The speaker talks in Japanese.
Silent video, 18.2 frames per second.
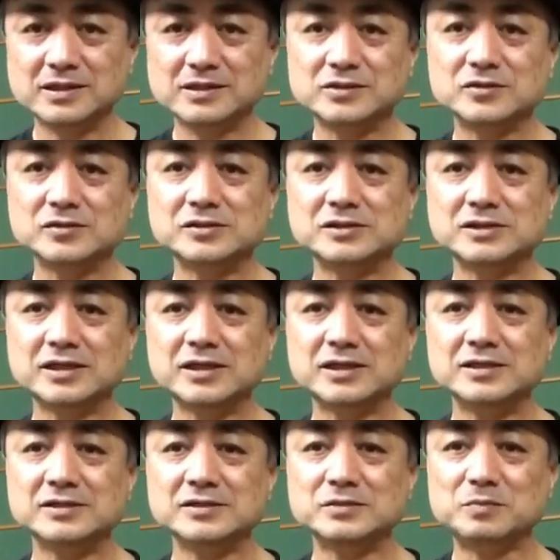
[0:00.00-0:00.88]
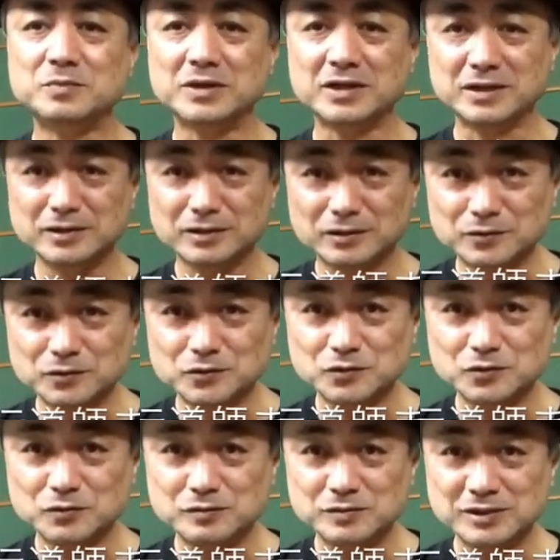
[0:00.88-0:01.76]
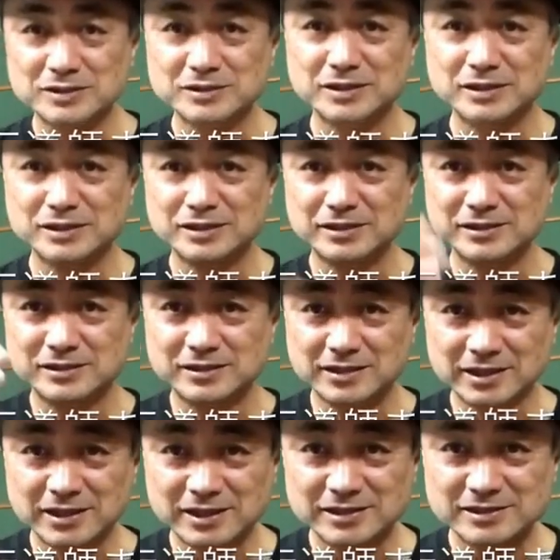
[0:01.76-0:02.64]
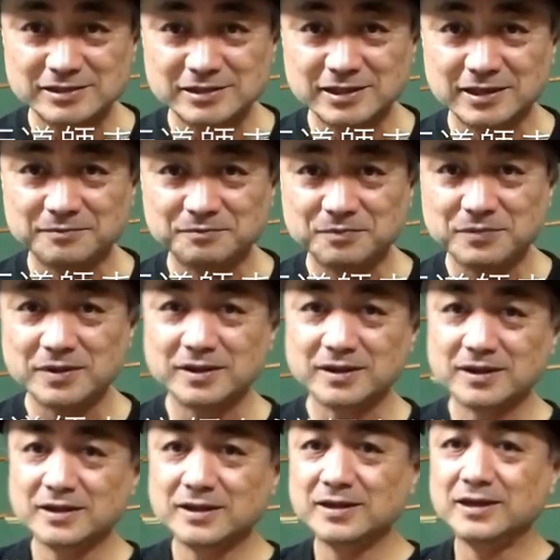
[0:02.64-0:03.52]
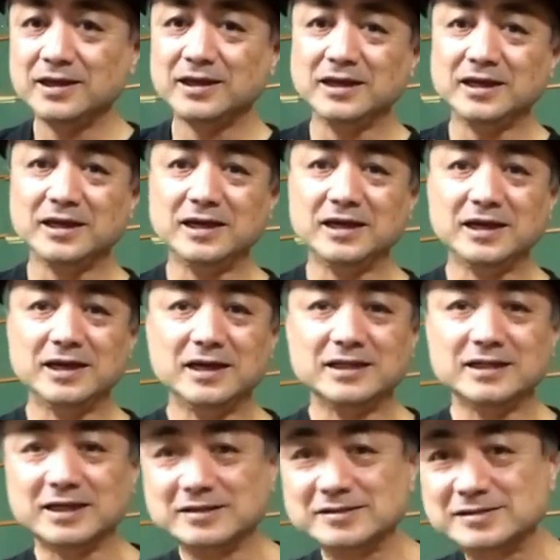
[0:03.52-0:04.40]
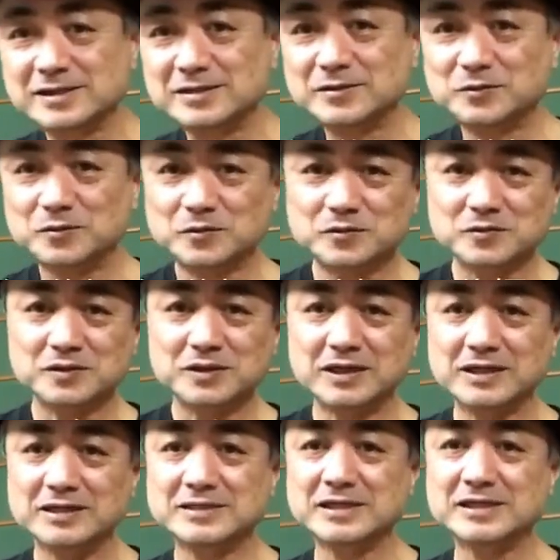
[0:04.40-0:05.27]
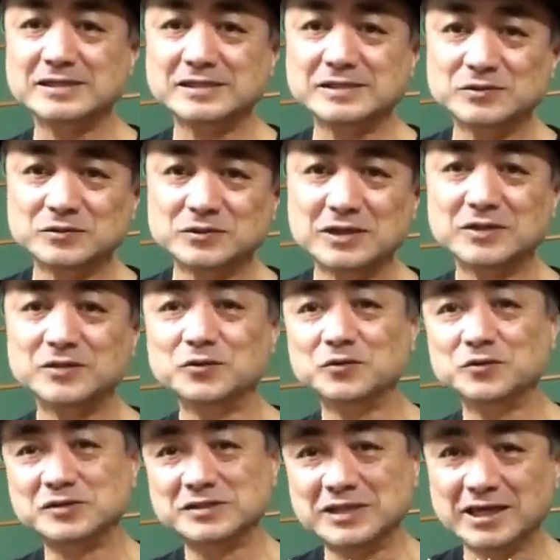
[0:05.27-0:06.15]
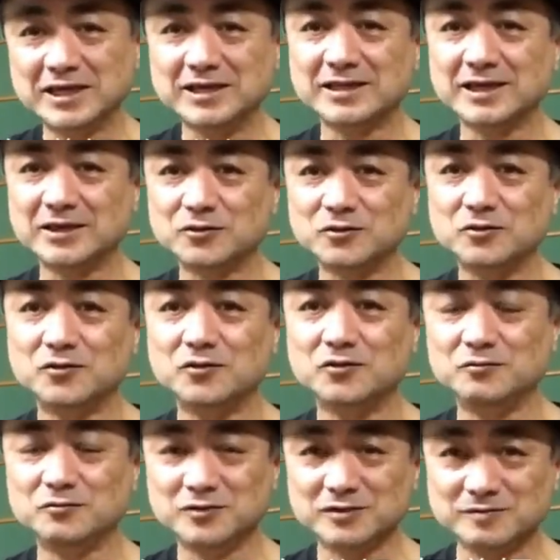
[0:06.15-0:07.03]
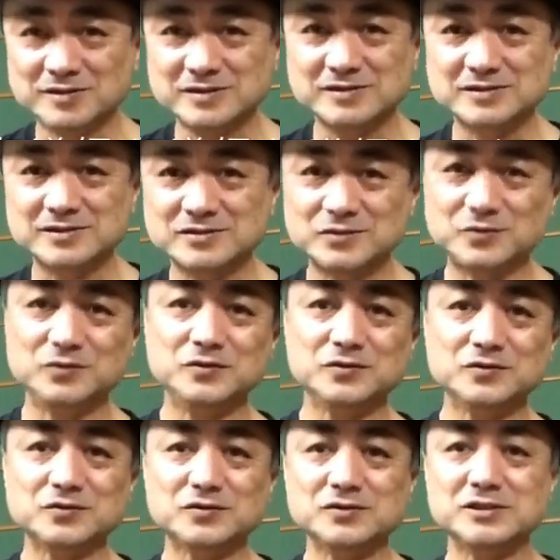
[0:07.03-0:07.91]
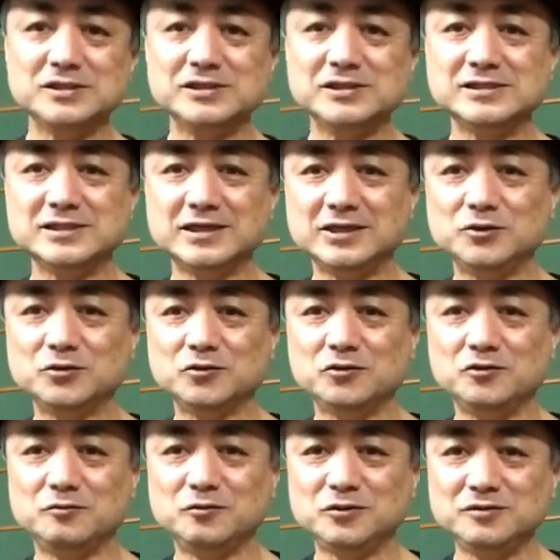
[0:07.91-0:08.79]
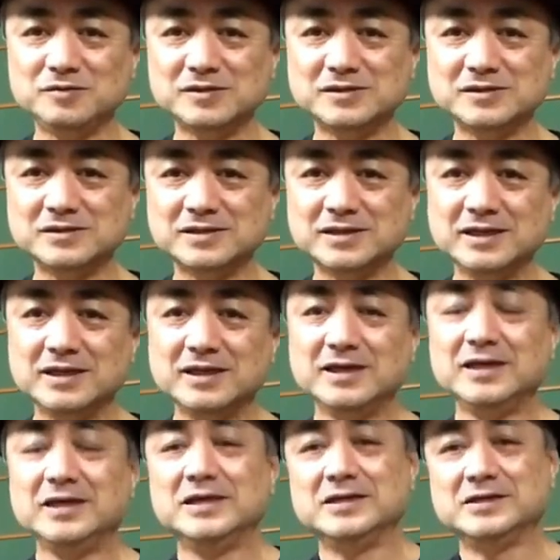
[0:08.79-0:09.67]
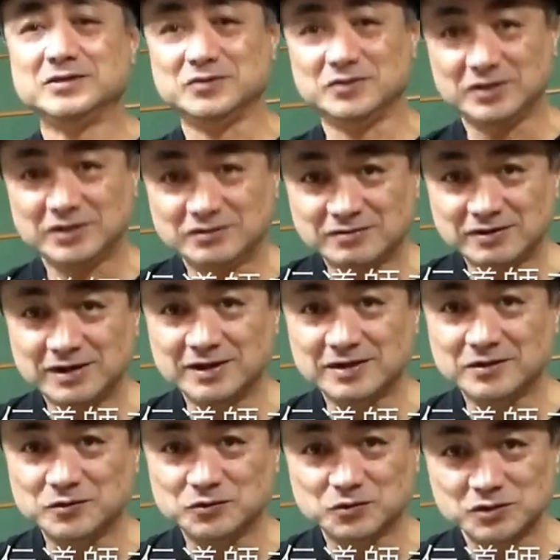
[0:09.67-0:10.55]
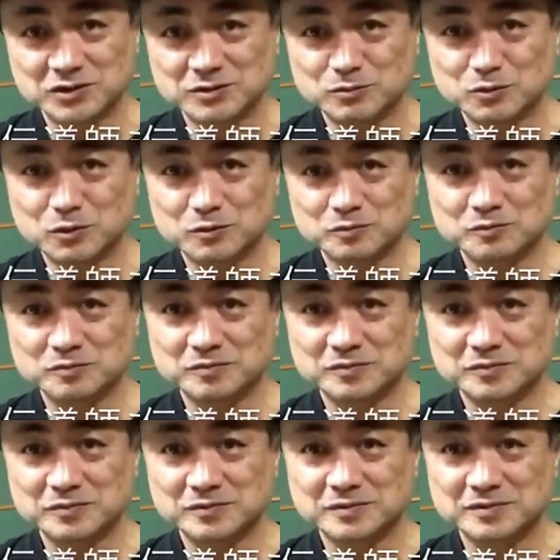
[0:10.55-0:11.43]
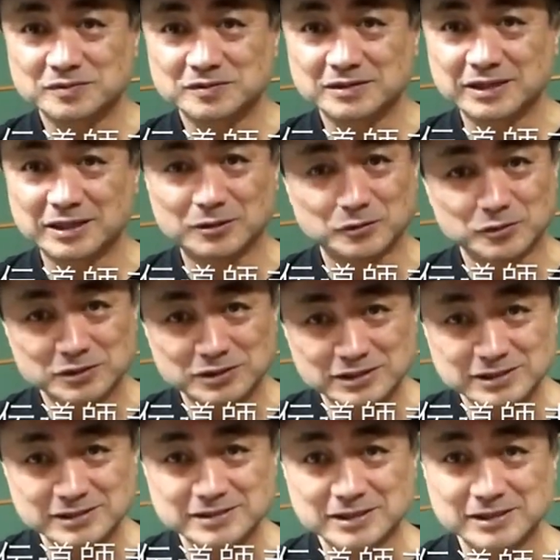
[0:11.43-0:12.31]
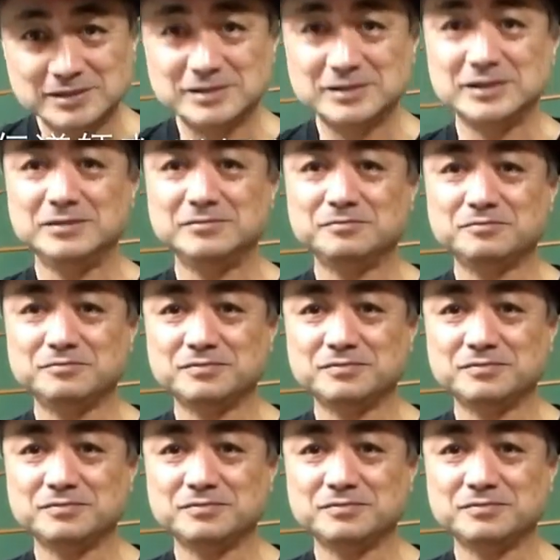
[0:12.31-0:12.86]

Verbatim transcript: そして学んだことを皆さんにシェアして、えー、たくさんの、えー、三振を伝道していきたいと思いますそういう年にしたいと思います。それでは今年も楽しい三振